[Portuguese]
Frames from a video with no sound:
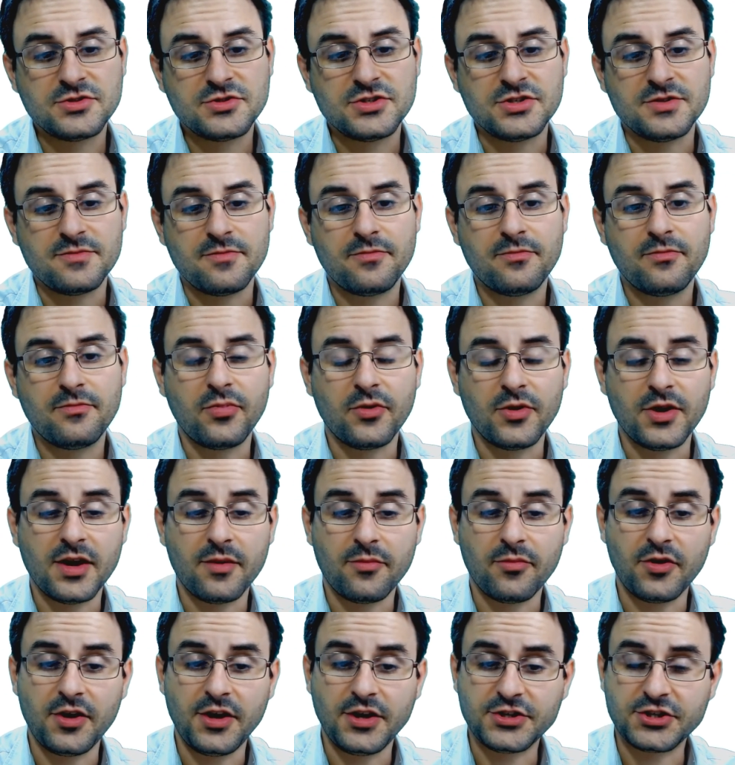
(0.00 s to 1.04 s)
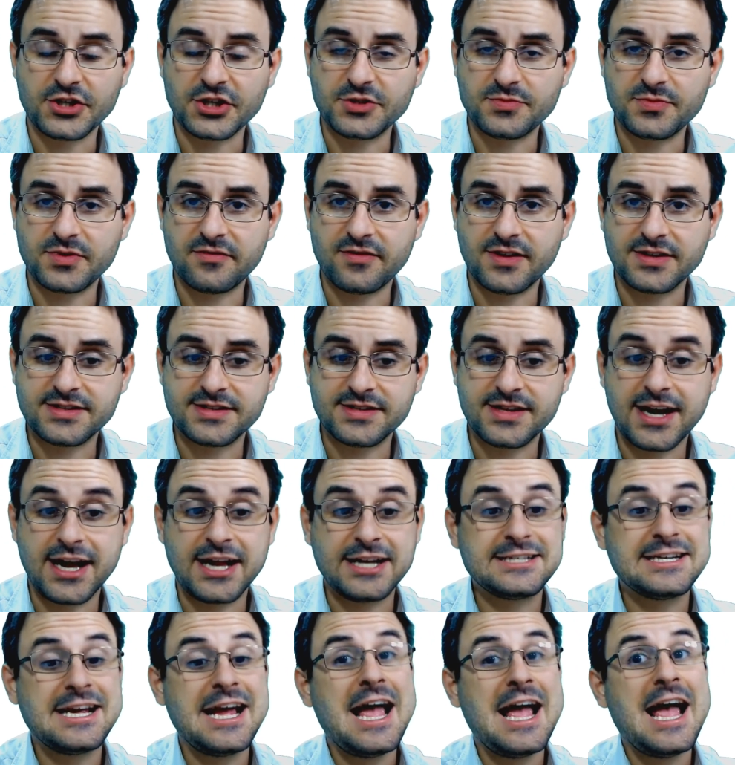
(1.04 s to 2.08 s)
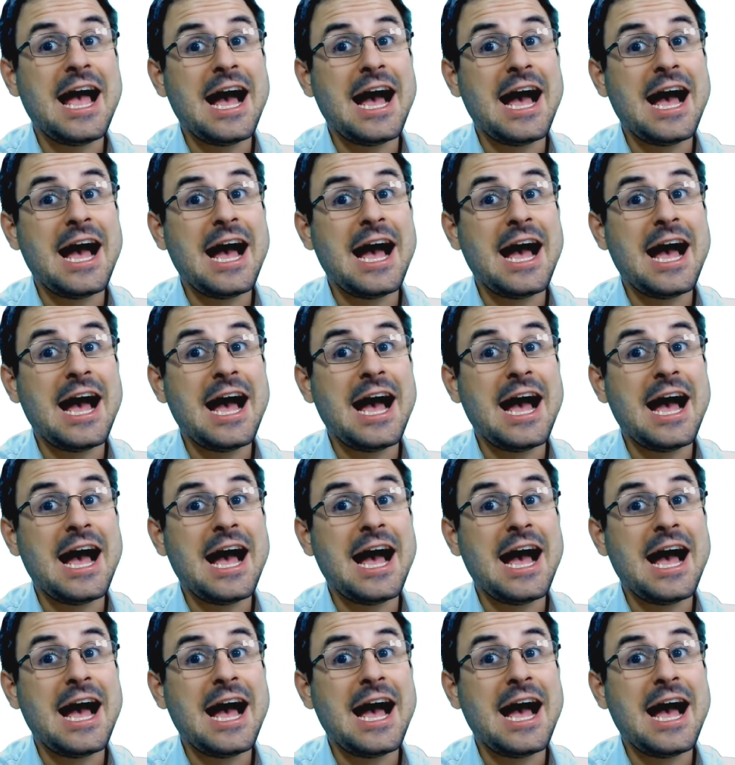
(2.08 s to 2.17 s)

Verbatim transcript: de e a política de privacidade,